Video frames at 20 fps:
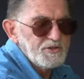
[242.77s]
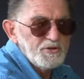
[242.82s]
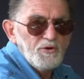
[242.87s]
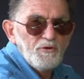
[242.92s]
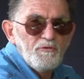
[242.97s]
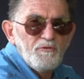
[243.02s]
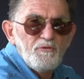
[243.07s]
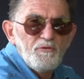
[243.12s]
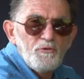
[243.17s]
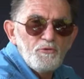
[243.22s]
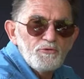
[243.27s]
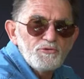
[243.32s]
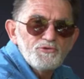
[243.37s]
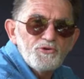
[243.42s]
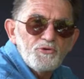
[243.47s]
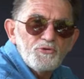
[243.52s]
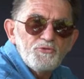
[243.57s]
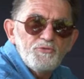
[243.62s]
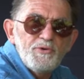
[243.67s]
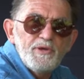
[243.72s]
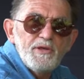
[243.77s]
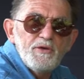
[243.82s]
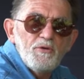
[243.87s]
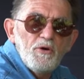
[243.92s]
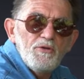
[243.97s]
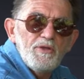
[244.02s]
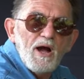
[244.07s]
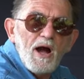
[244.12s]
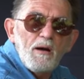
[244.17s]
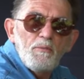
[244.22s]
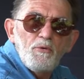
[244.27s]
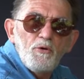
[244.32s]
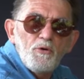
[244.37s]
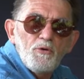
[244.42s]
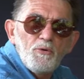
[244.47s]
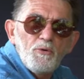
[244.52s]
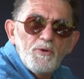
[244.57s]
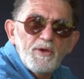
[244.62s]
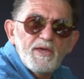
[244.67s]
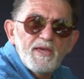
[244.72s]
Si on veut aujourd'hui un
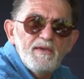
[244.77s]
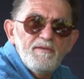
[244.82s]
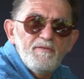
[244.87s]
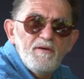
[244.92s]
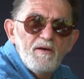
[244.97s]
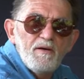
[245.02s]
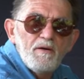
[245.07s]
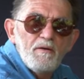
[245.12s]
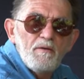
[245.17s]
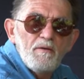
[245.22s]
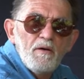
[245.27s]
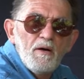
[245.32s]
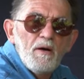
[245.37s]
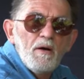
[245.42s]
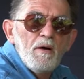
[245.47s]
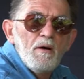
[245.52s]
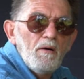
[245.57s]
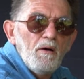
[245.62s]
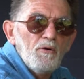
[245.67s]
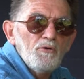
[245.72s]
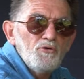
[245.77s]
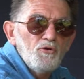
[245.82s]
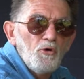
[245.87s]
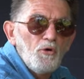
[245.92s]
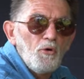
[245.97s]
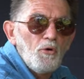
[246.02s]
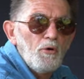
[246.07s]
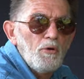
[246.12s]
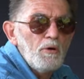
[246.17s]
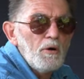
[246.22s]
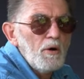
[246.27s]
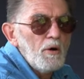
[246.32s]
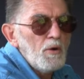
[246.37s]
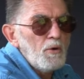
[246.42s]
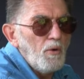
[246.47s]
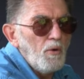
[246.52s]
arbre équivalent en euros,